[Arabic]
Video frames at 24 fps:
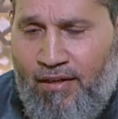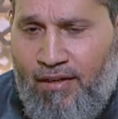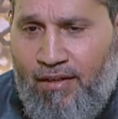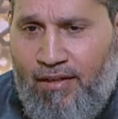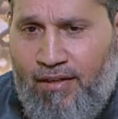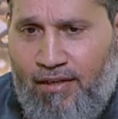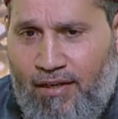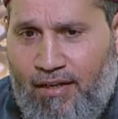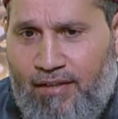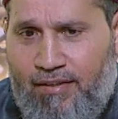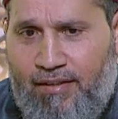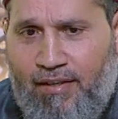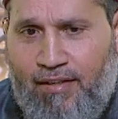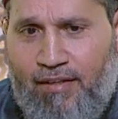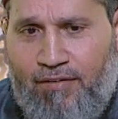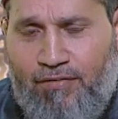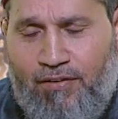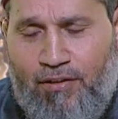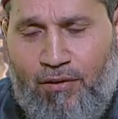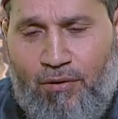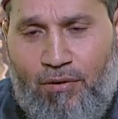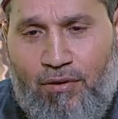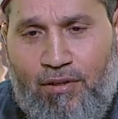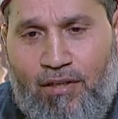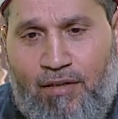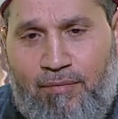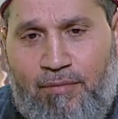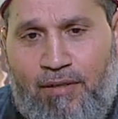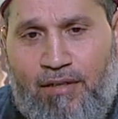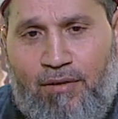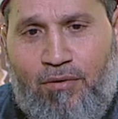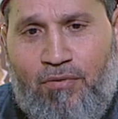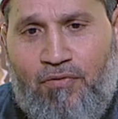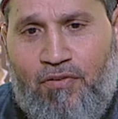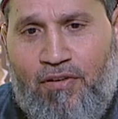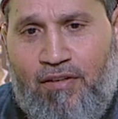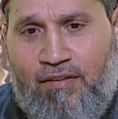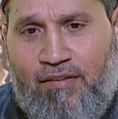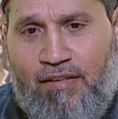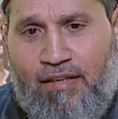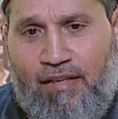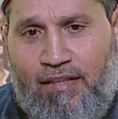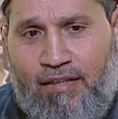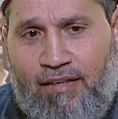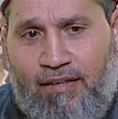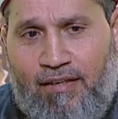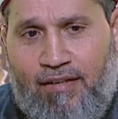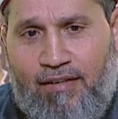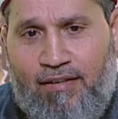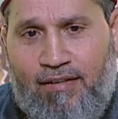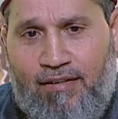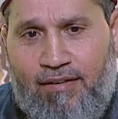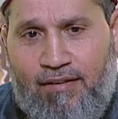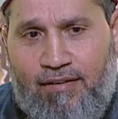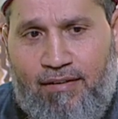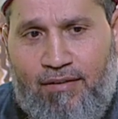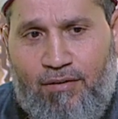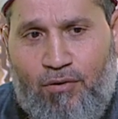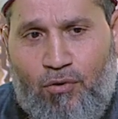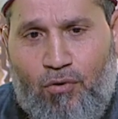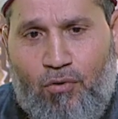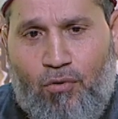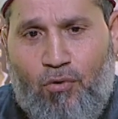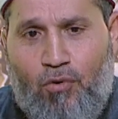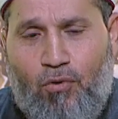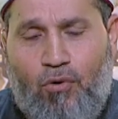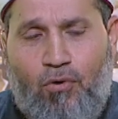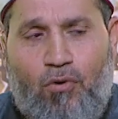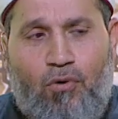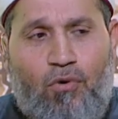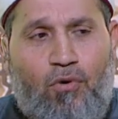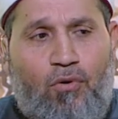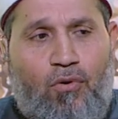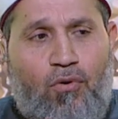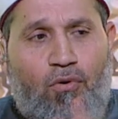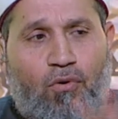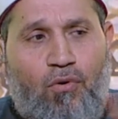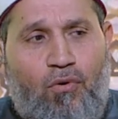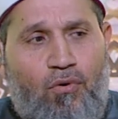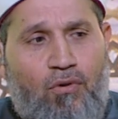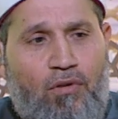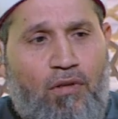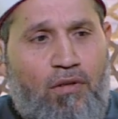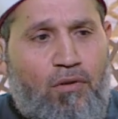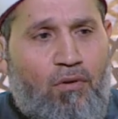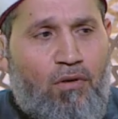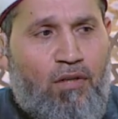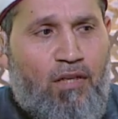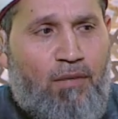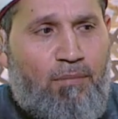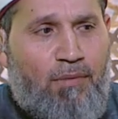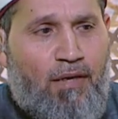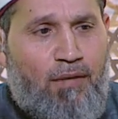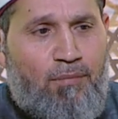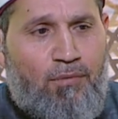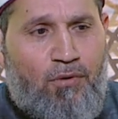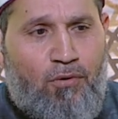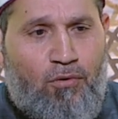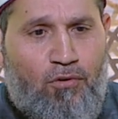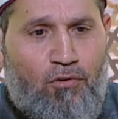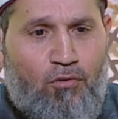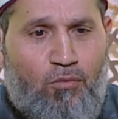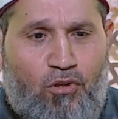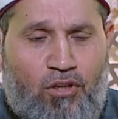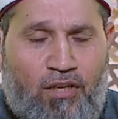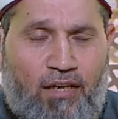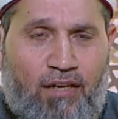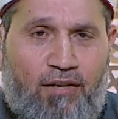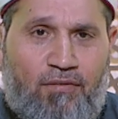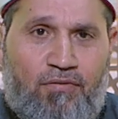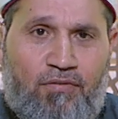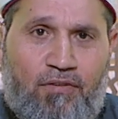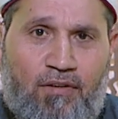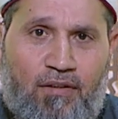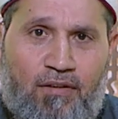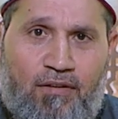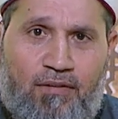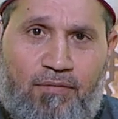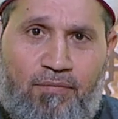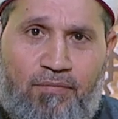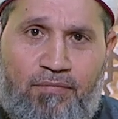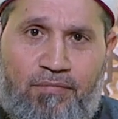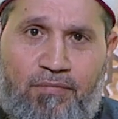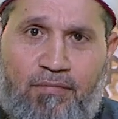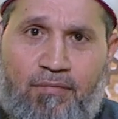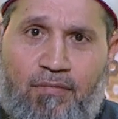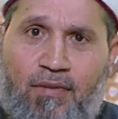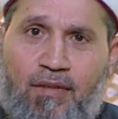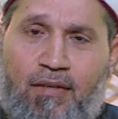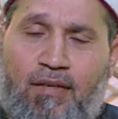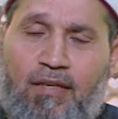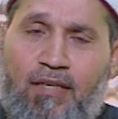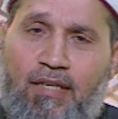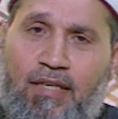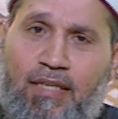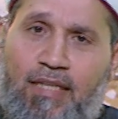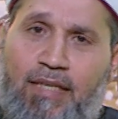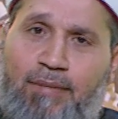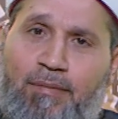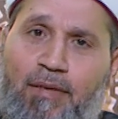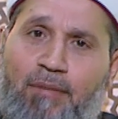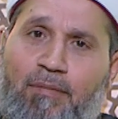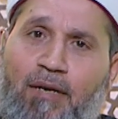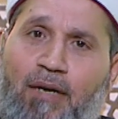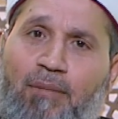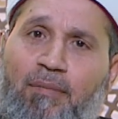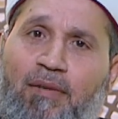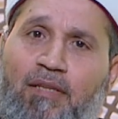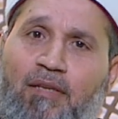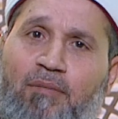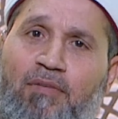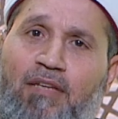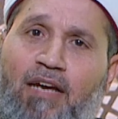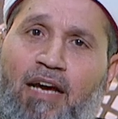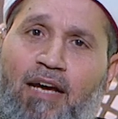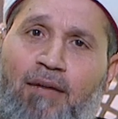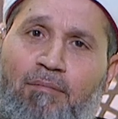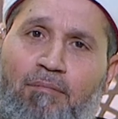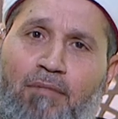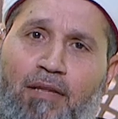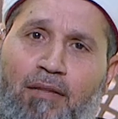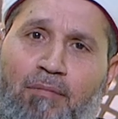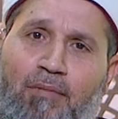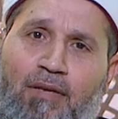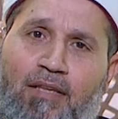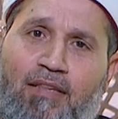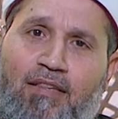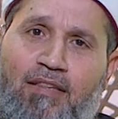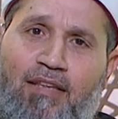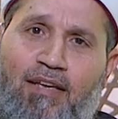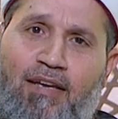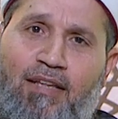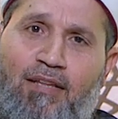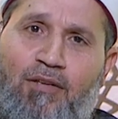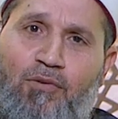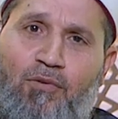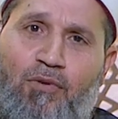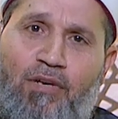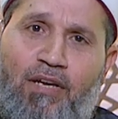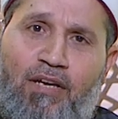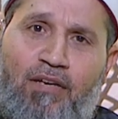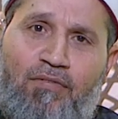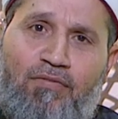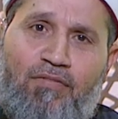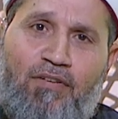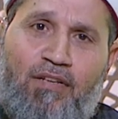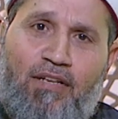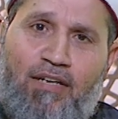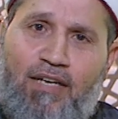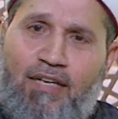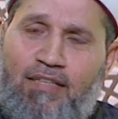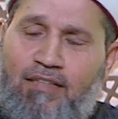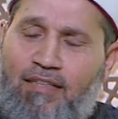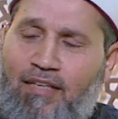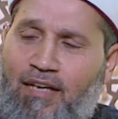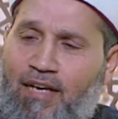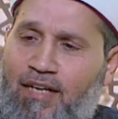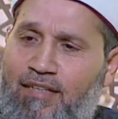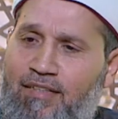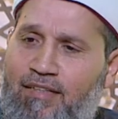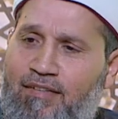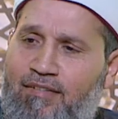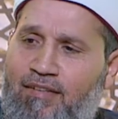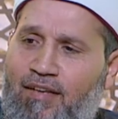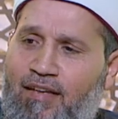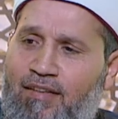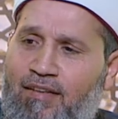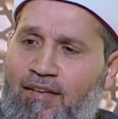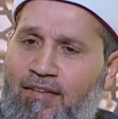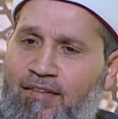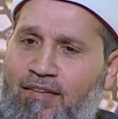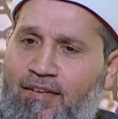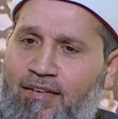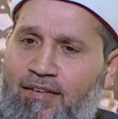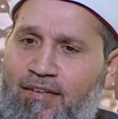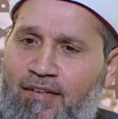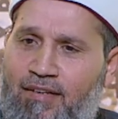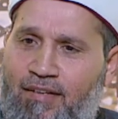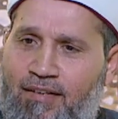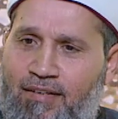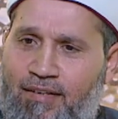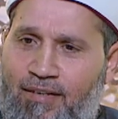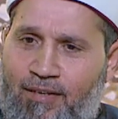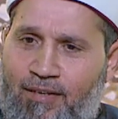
اختلف العلماء في ذلك كل العلماء بيقولوا مش كافر الإمام أحمد بن حنبل بس قال إنه كافر خد الحديث على ظاهره